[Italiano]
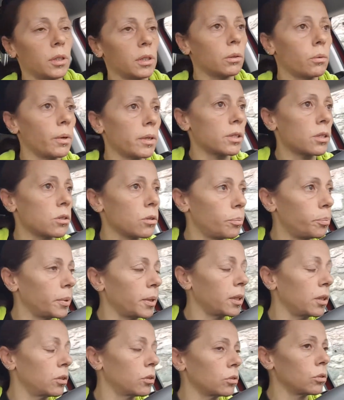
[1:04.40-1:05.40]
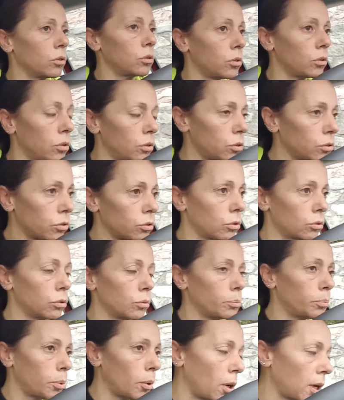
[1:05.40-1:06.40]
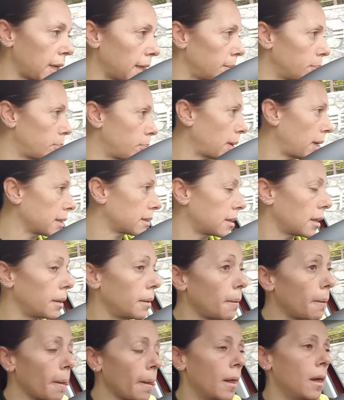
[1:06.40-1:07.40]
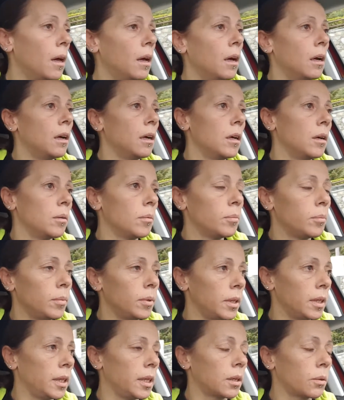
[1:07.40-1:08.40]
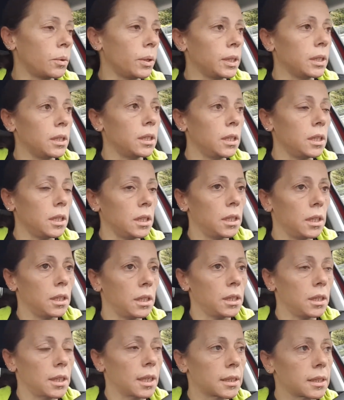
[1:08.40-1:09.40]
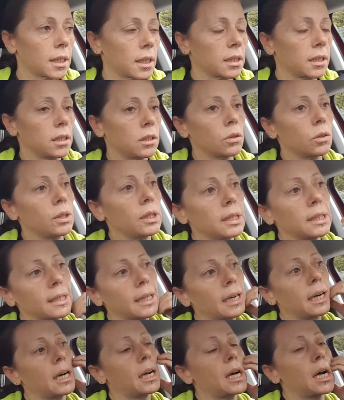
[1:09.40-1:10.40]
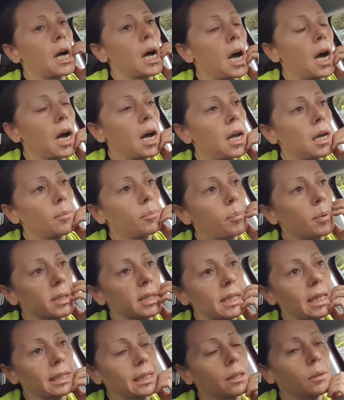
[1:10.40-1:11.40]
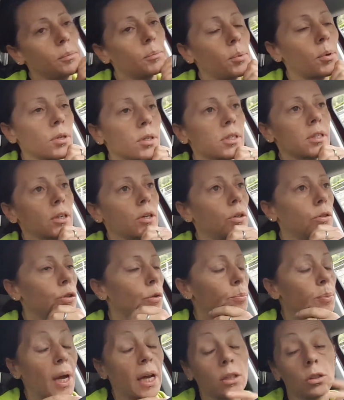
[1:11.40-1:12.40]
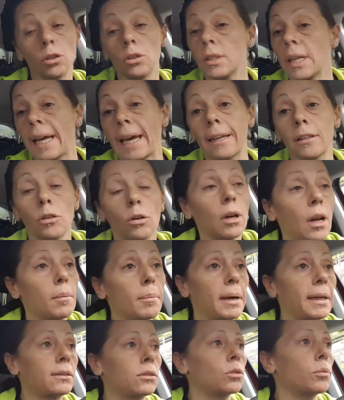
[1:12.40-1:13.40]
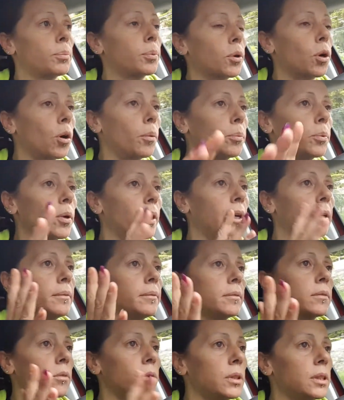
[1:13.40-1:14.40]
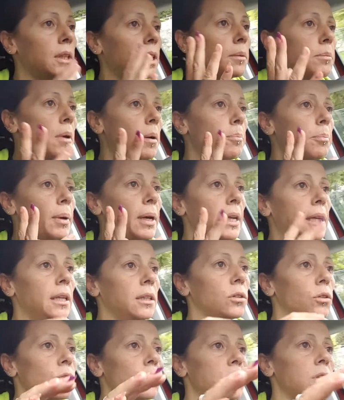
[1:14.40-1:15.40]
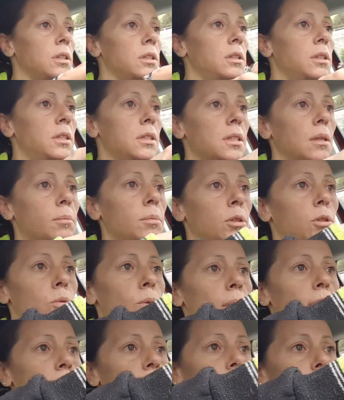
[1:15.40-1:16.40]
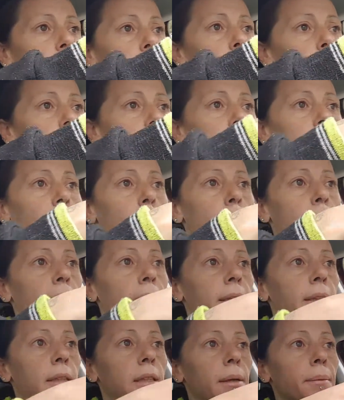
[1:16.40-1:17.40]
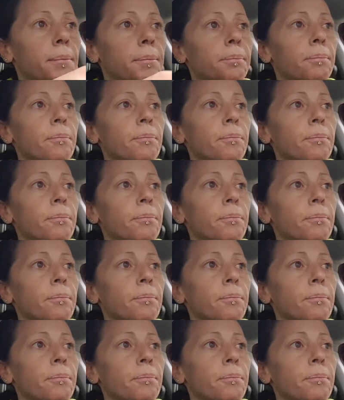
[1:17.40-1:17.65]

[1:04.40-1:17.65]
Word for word: in questo periodo sono un po' accampata e quindi la tretinoina è passata un po' in secondo piano non è che non la metto proprio eh, quindi la mia pelle non si disabituerà completamente